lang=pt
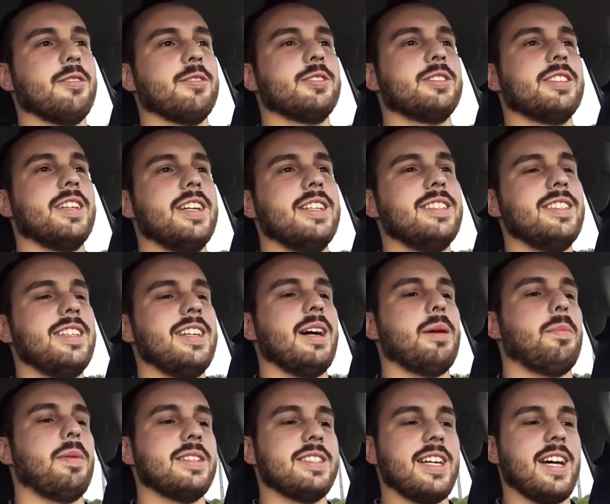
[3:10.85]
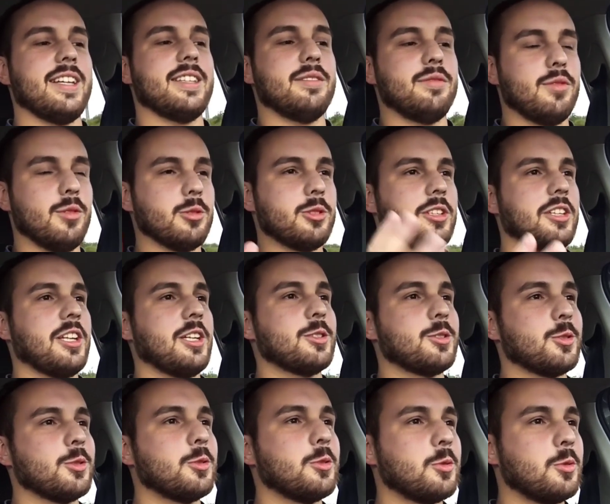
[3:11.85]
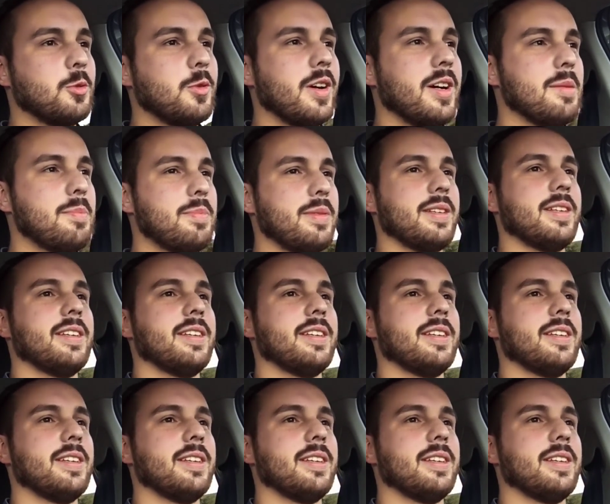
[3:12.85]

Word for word: vocês e rapaziada, voltando ao assunto do Up.